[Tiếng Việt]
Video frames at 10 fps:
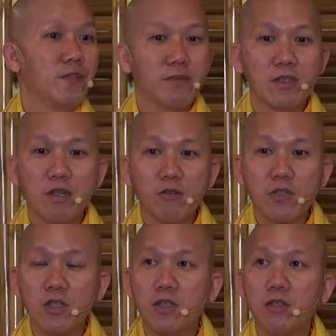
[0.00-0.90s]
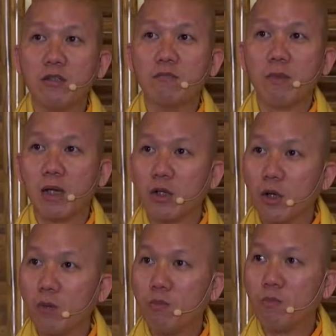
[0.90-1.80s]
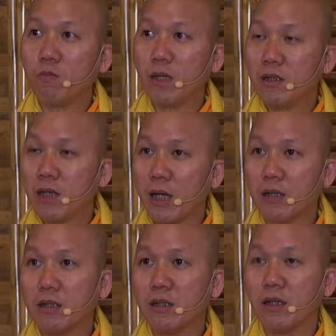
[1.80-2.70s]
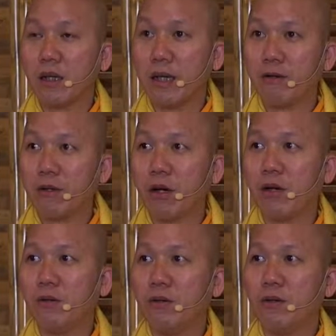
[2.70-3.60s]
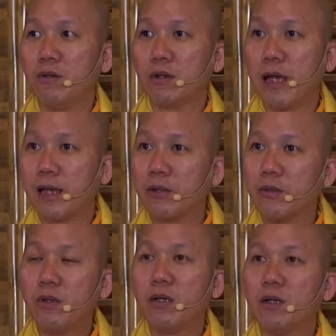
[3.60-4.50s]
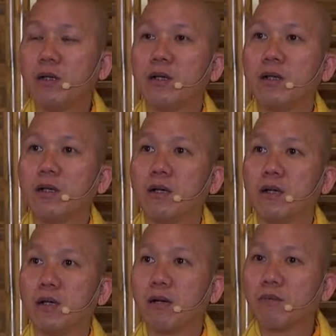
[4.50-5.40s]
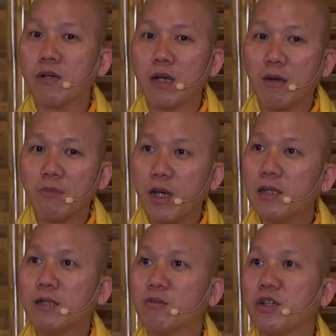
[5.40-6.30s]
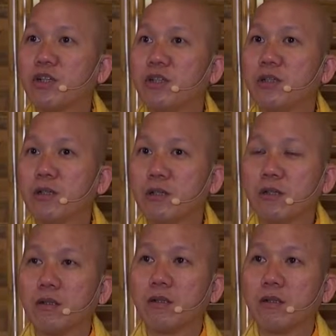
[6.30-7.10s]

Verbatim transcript: nhưng mà xấu xí bần cùng bệnh tật nghèo khổ đen đúa không có học vấn không có tri thức